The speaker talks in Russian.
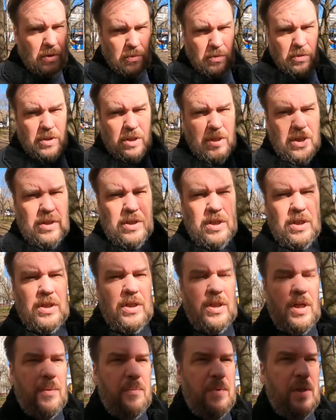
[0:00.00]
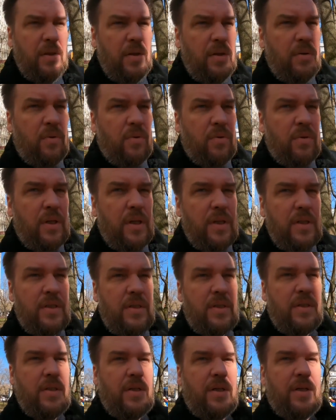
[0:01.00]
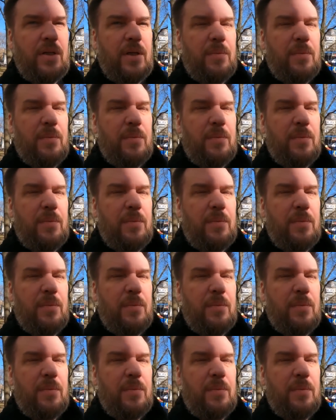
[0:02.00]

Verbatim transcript: Так вот, на некоторых дольменах у нас,